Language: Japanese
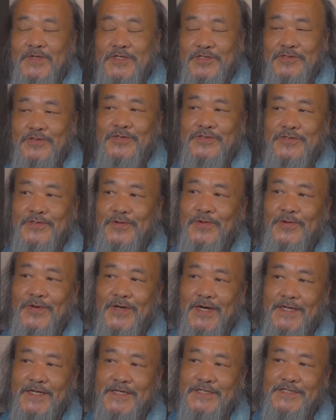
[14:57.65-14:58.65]
ちょこちょこお
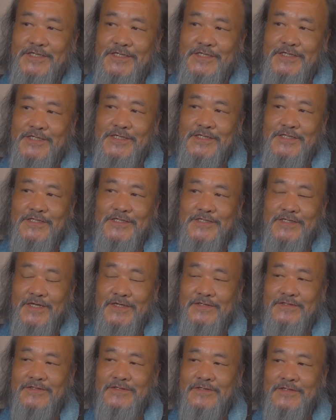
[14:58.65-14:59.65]
話しして
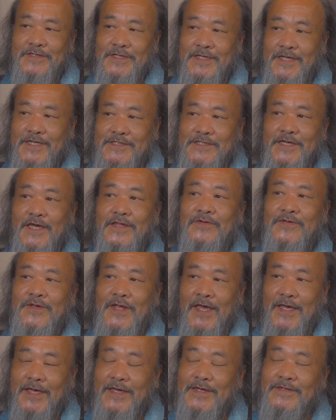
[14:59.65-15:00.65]
るんですけど
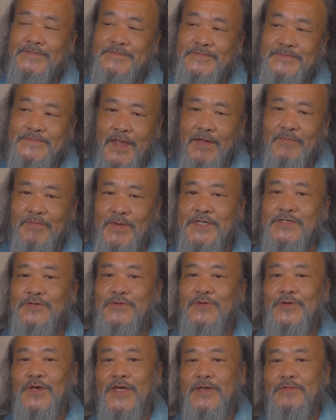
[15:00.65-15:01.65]
ね。まあそ
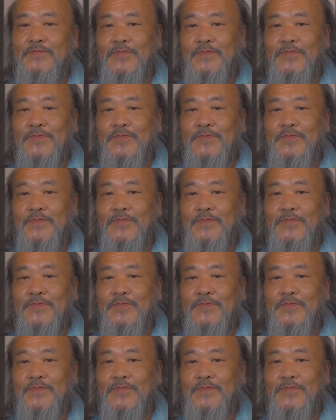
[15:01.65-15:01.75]
の辺